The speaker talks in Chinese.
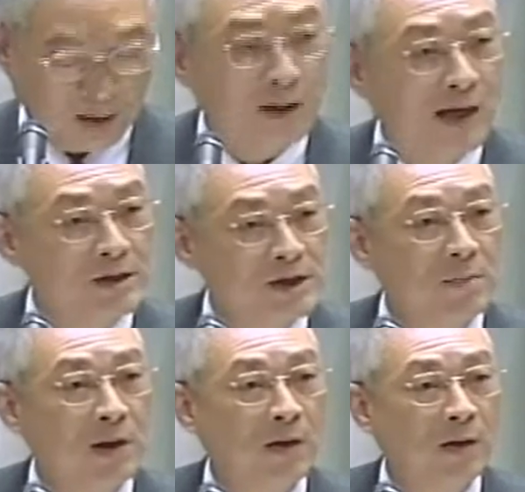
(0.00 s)
二代
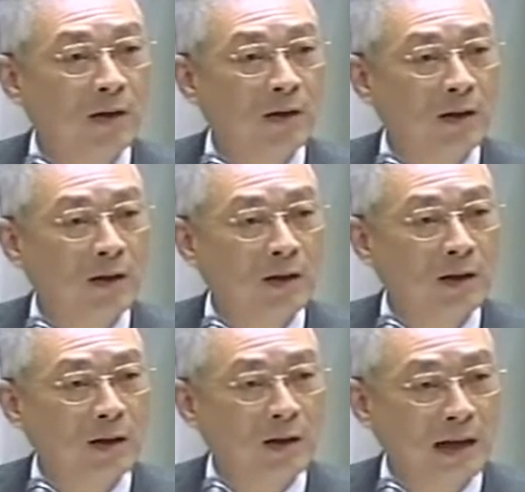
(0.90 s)
鉴保
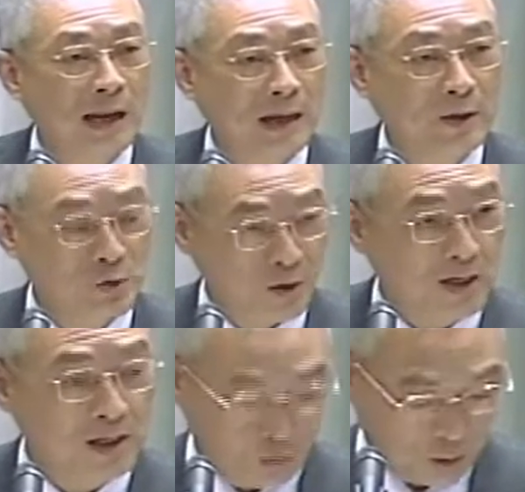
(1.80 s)
来
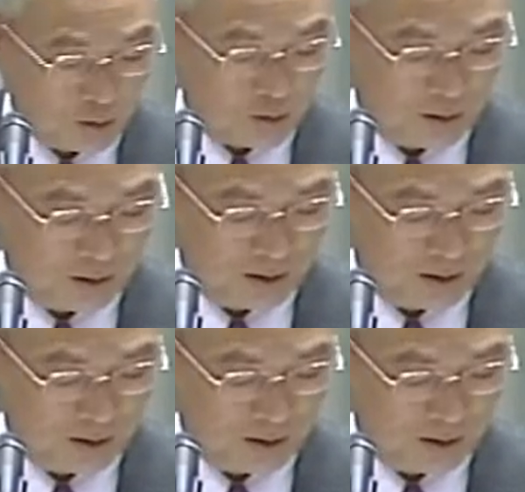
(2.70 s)
全力推动。